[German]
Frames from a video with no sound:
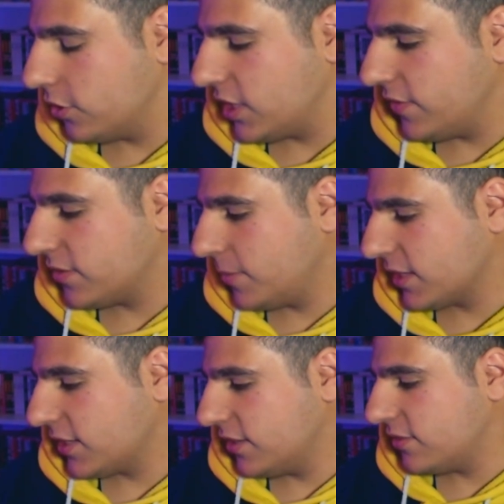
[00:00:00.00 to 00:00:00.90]
Okay, was
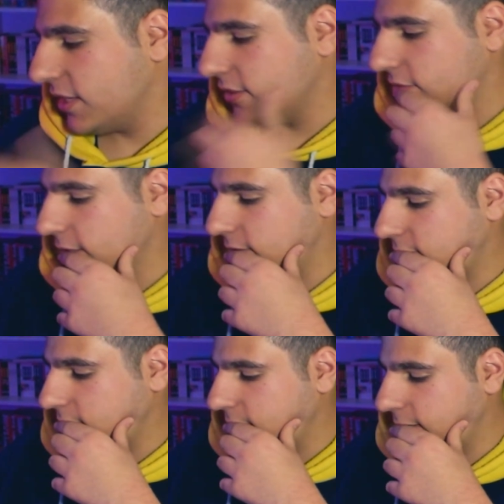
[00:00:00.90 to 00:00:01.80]
mache ich als
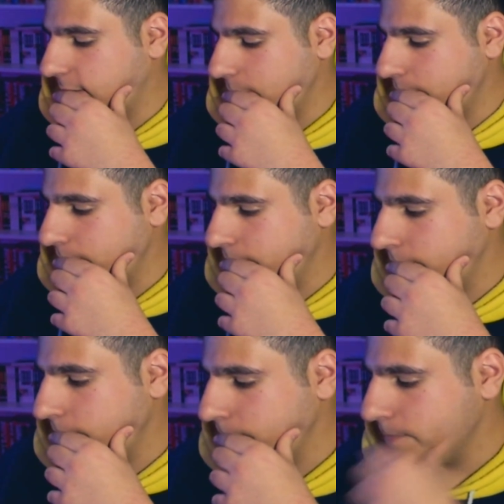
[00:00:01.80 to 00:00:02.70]
nächstes?
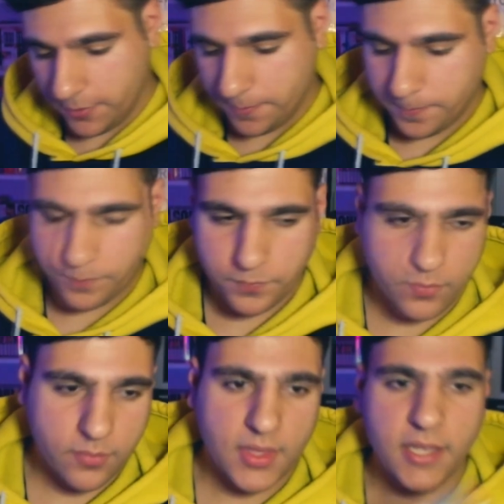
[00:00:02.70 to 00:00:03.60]
Ähm, so,
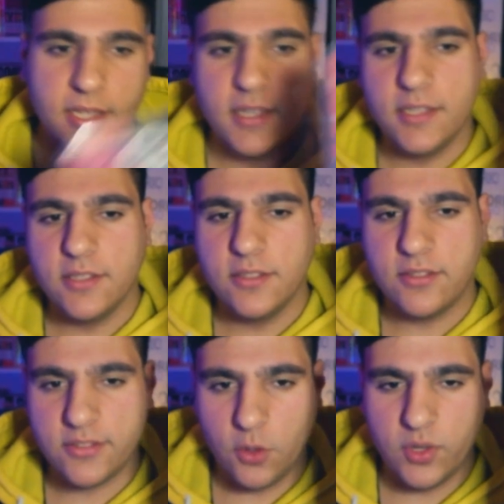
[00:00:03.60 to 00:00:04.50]

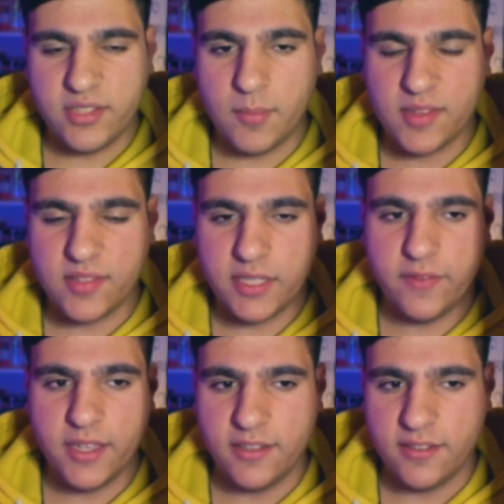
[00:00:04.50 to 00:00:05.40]
Solita
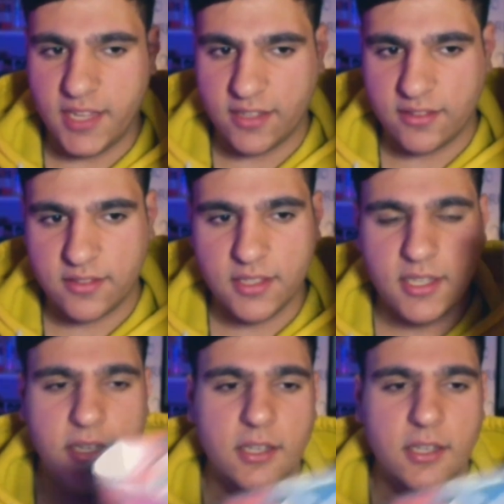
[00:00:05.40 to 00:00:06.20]
Massiv 6.